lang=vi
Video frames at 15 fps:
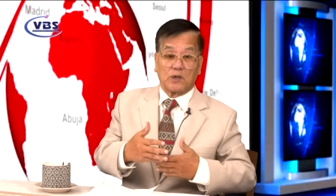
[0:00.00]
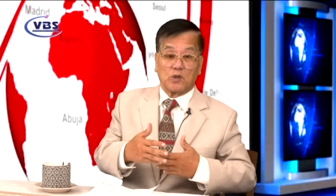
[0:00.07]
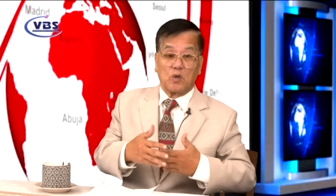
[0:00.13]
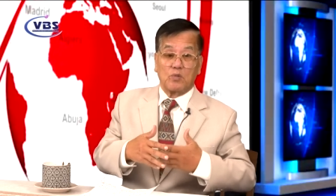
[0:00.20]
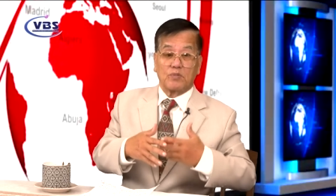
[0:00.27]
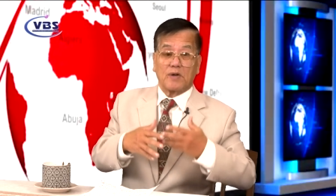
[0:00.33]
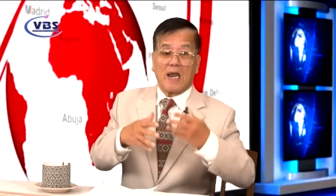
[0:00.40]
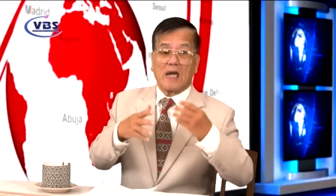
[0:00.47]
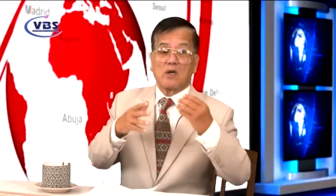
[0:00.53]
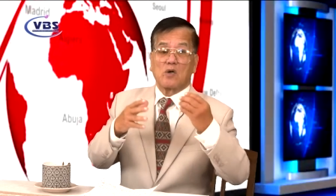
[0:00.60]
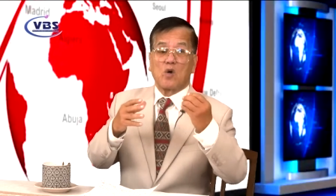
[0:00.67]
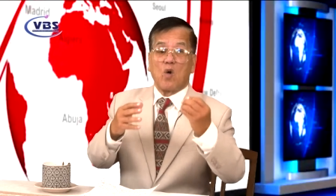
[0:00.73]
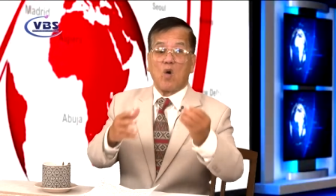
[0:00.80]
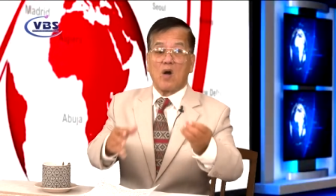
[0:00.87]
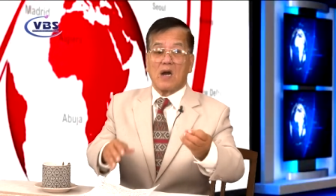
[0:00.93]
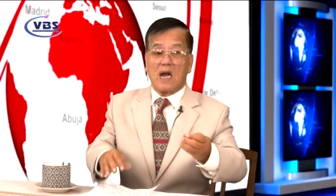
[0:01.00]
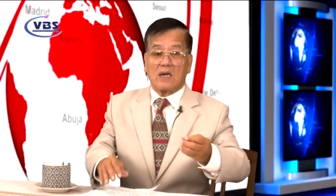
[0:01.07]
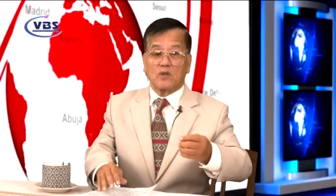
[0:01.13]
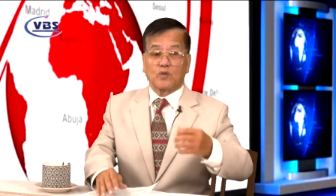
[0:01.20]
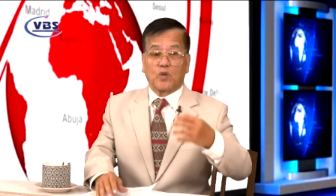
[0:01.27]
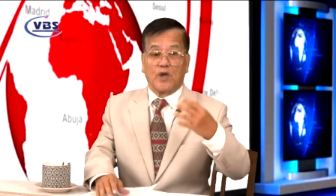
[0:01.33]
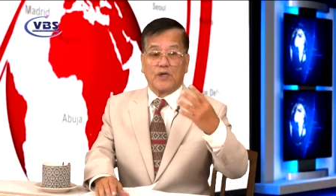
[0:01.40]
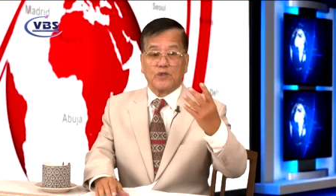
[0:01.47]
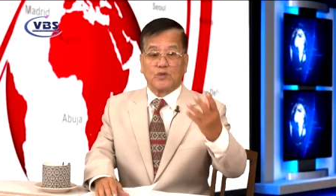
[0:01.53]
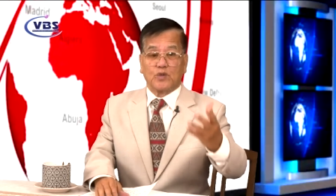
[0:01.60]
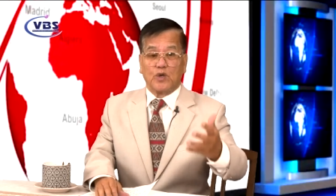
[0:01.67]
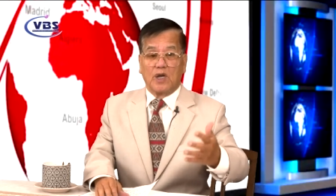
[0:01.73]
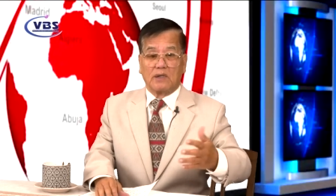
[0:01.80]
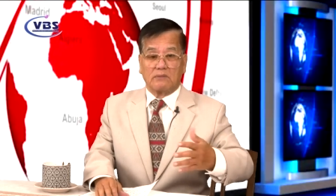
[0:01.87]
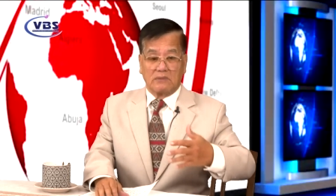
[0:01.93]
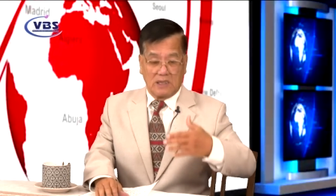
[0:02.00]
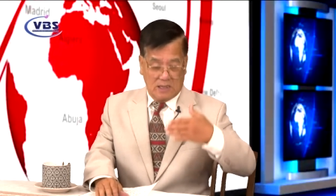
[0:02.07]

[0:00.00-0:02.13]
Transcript: Cung đang cố gắng tuyên truyền